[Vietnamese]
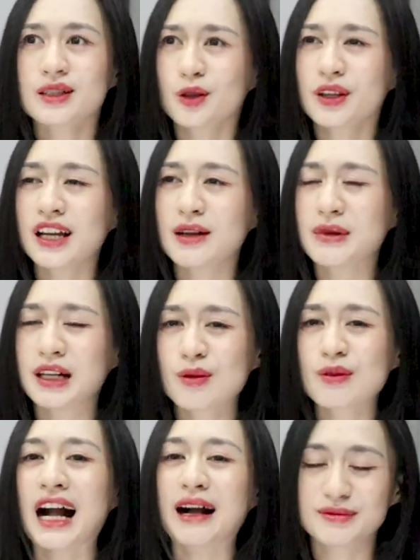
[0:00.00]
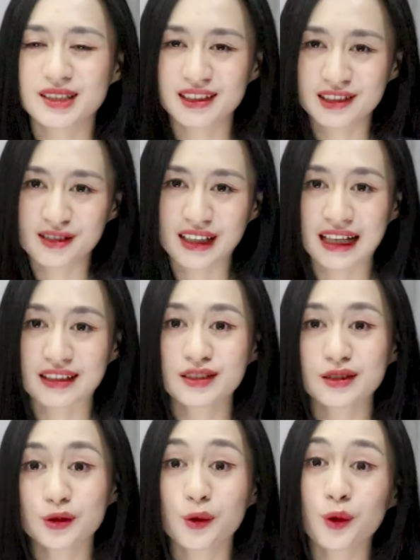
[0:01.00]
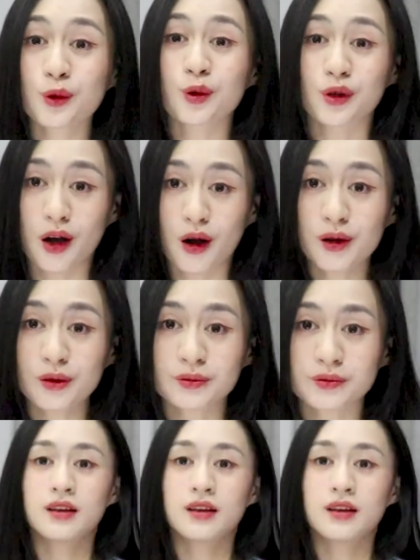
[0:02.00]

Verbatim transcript: có thể là mình không cảm nhận được cái sự thu hút của nó.